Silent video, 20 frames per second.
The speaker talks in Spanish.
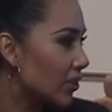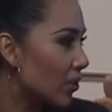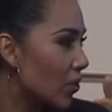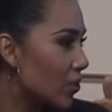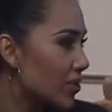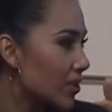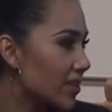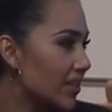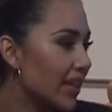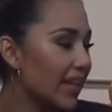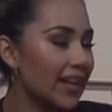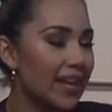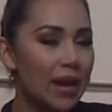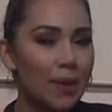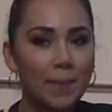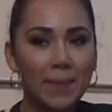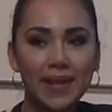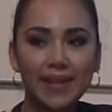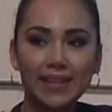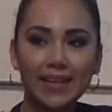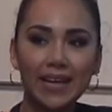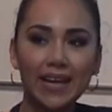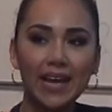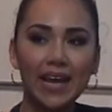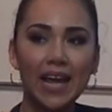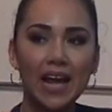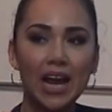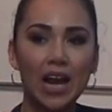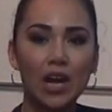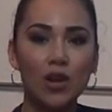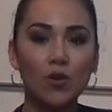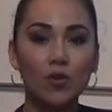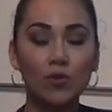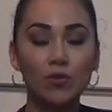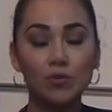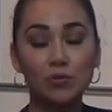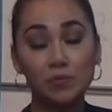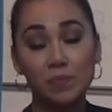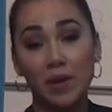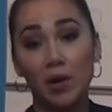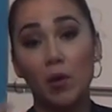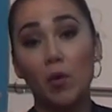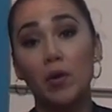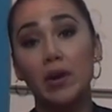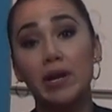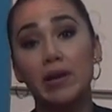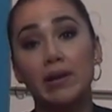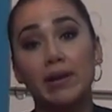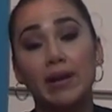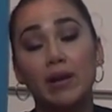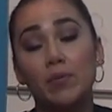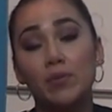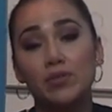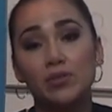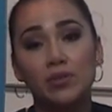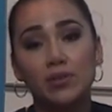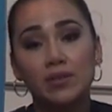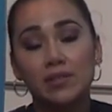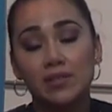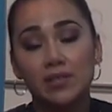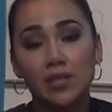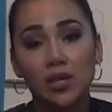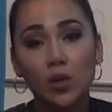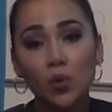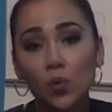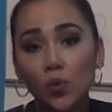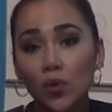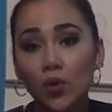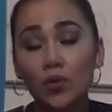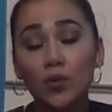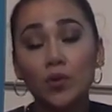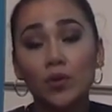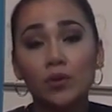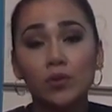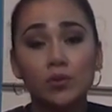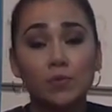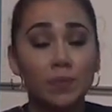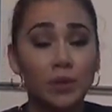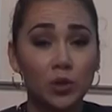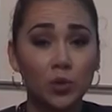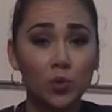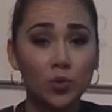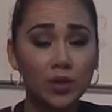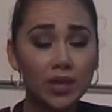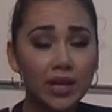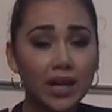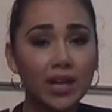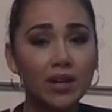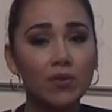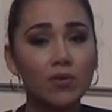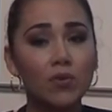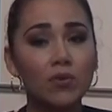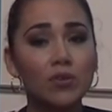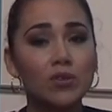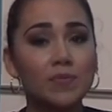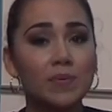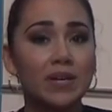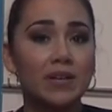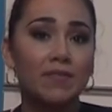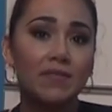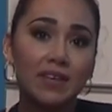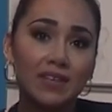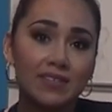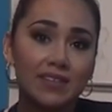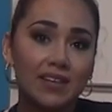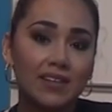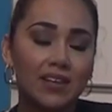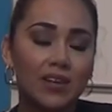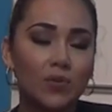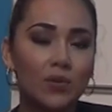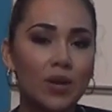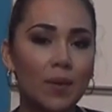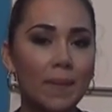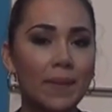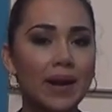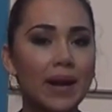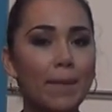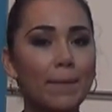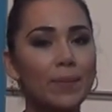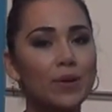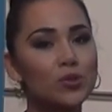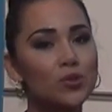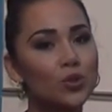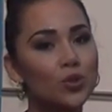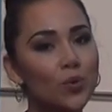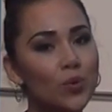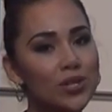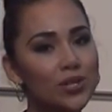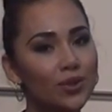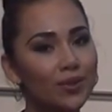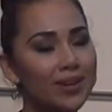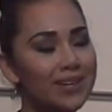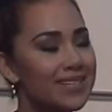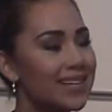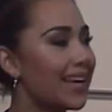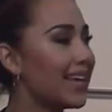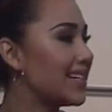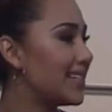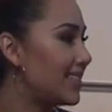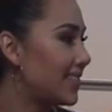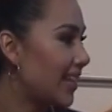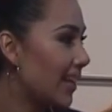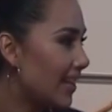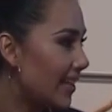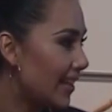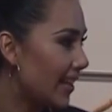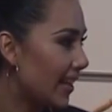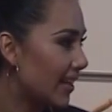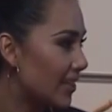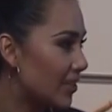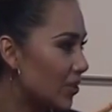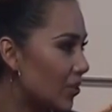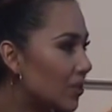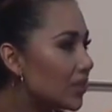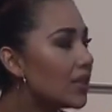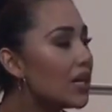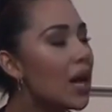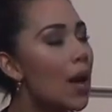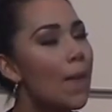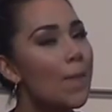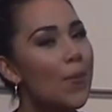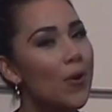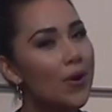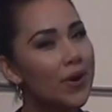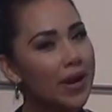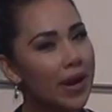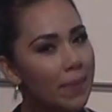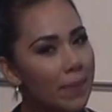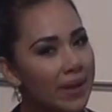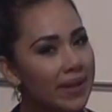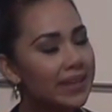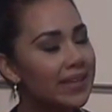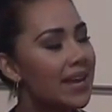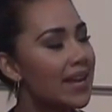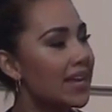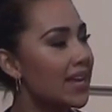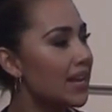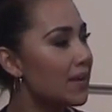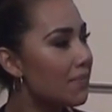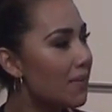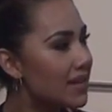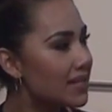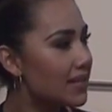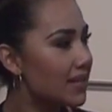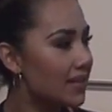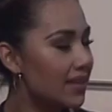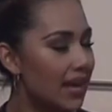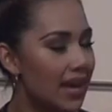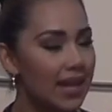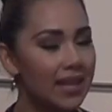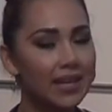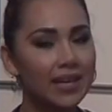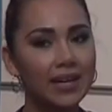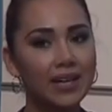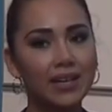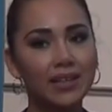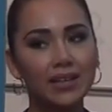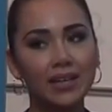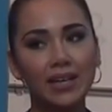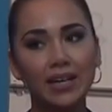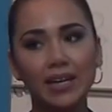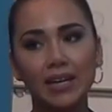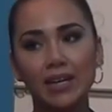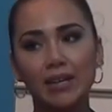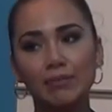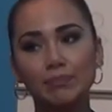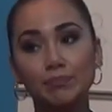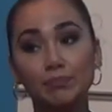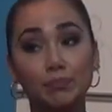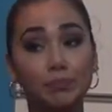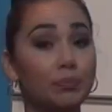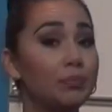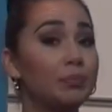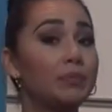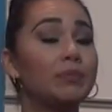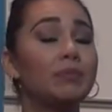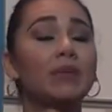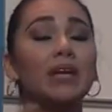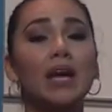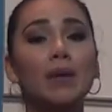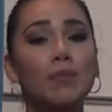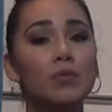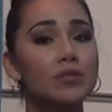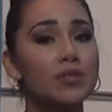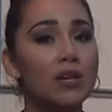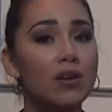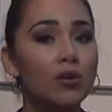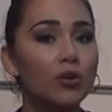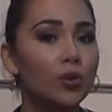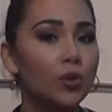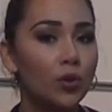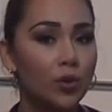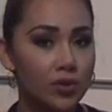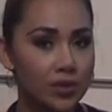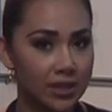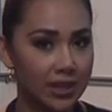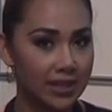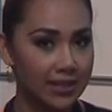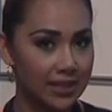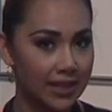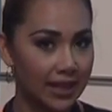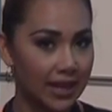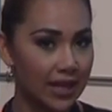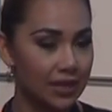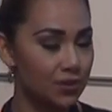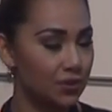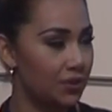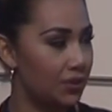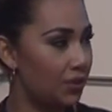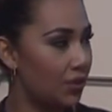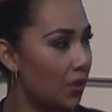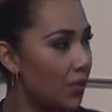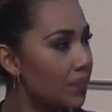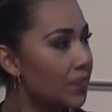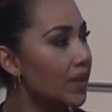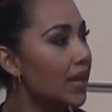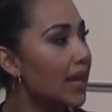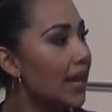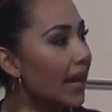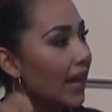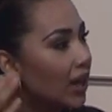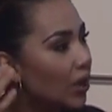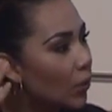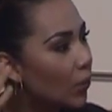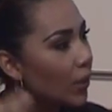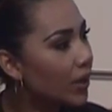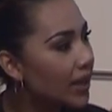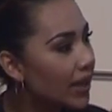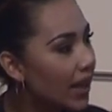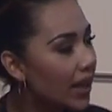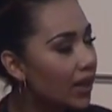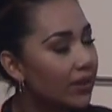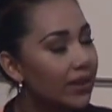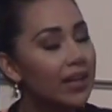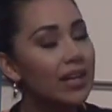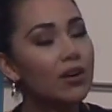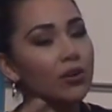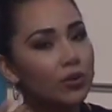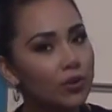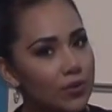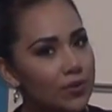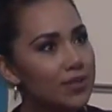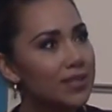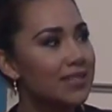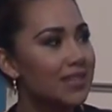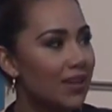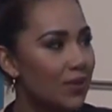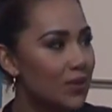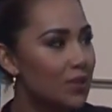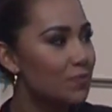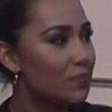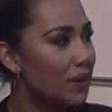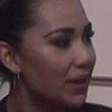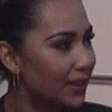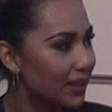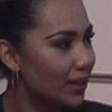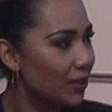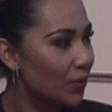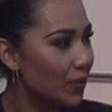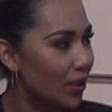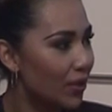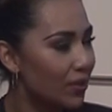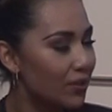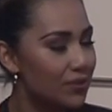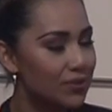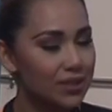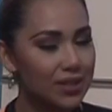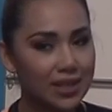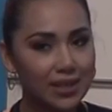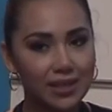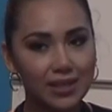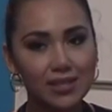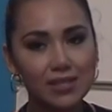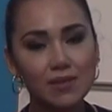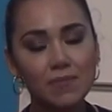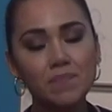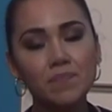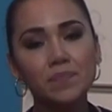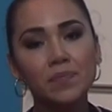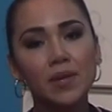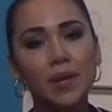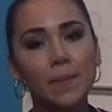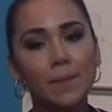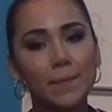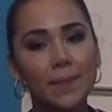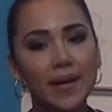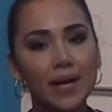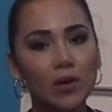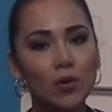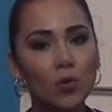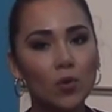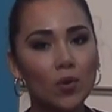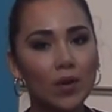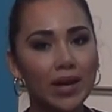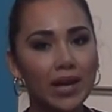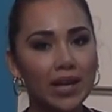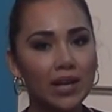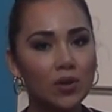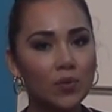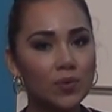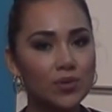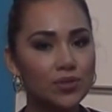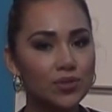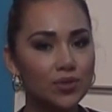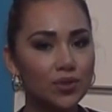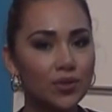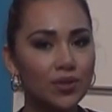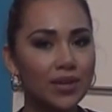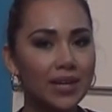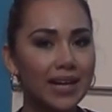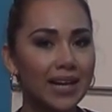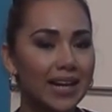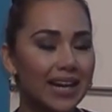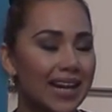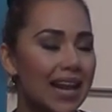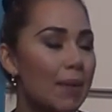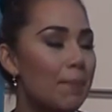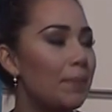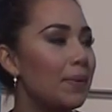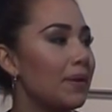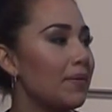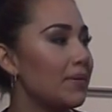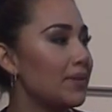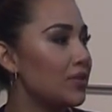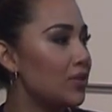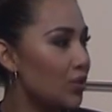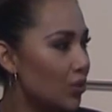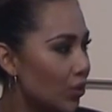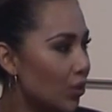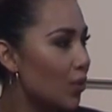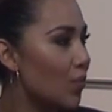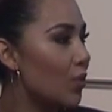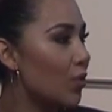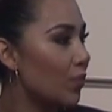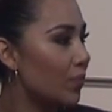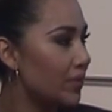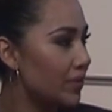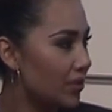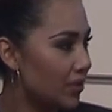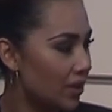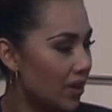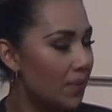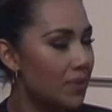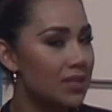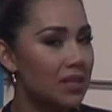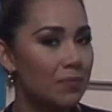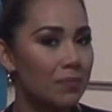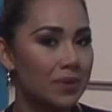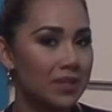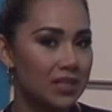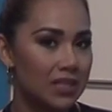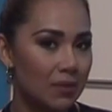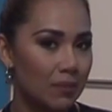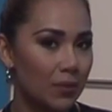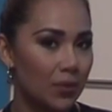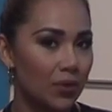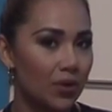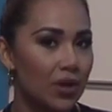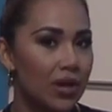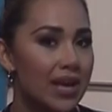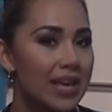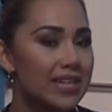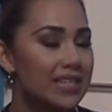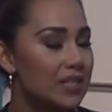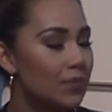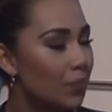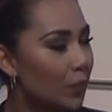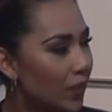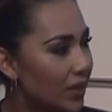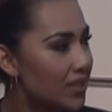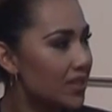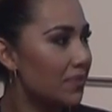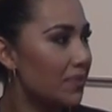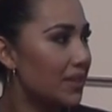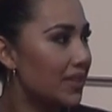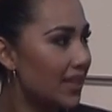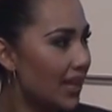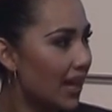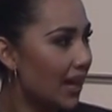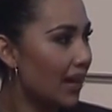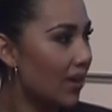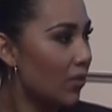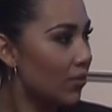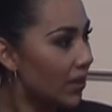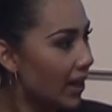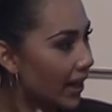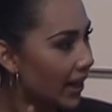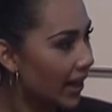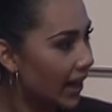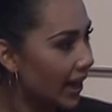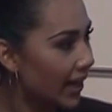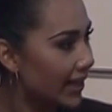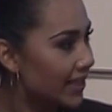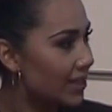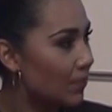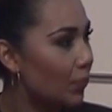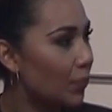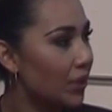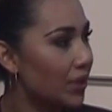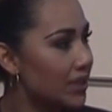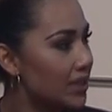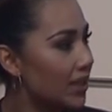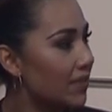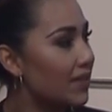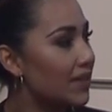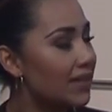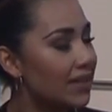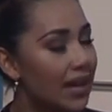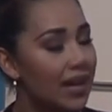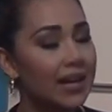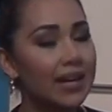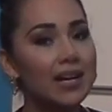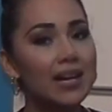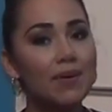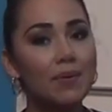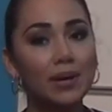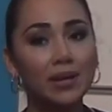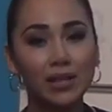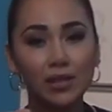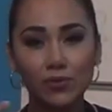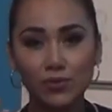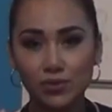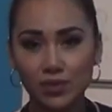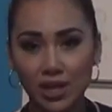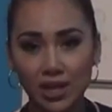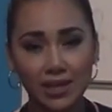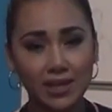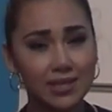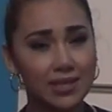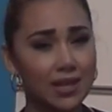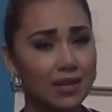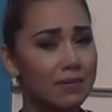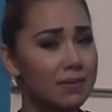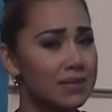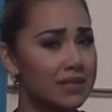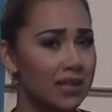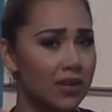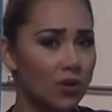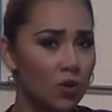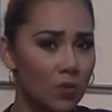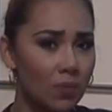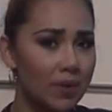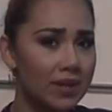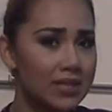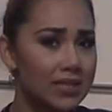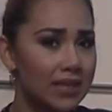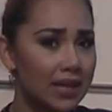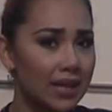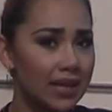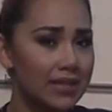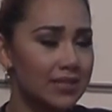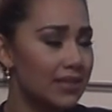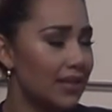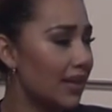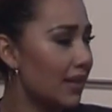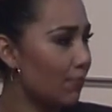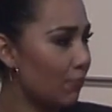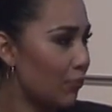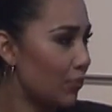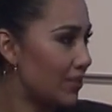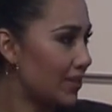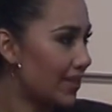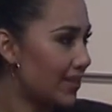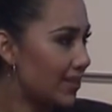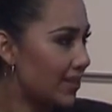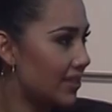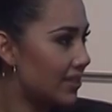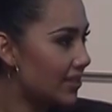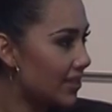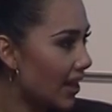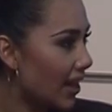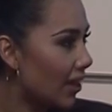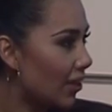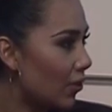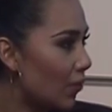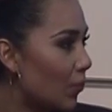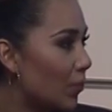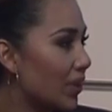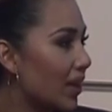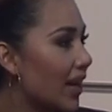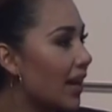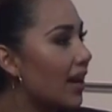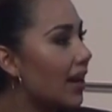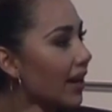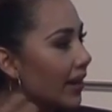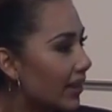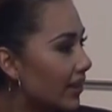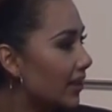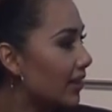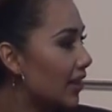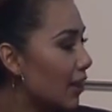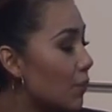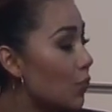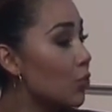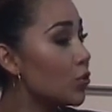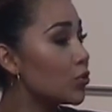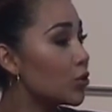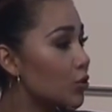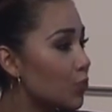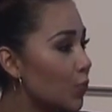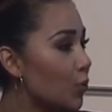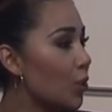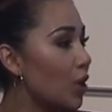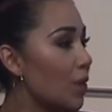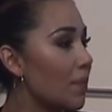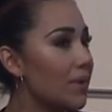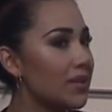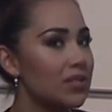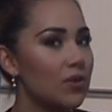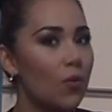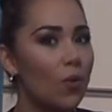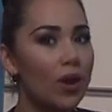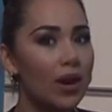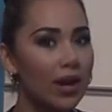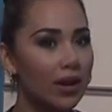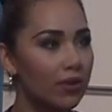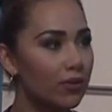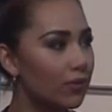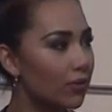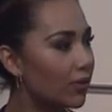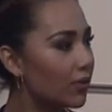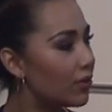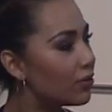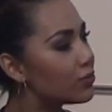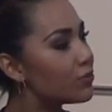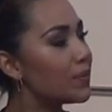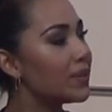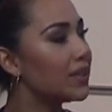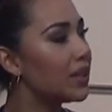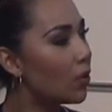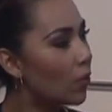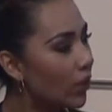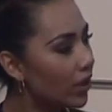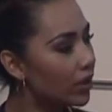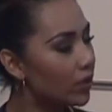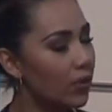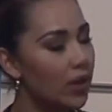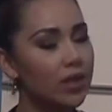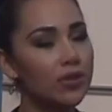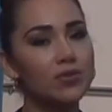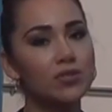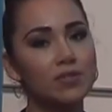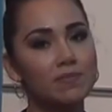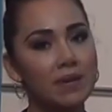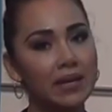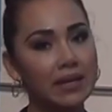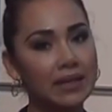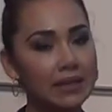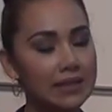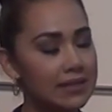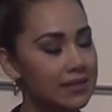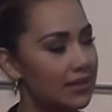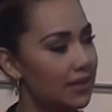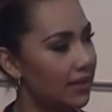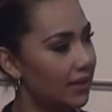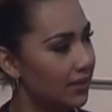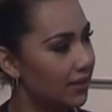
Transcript: cosas que realmente no nos mejoran en cuestiones de salud, o no nos perjudican, o no nos benefician de alguna manera, pero son cuestiones estéticas, ¿no? Pero realmente hay que ir más allá de, de digamos, de la ortodoncia en este caso, sino el cuidado, que la ortodoncia, digo, es parte del cuidado de los dientes, pero en cuestión de la prevención, como lo mencionabas al principio, si puedes evitar una caries, si puedes evitar y lavarte los dientes cada vez que comas, es eh, pues, esencial, ¿no? Porque a la larga te trae muchos problemas o a, los 24 años, imagínense.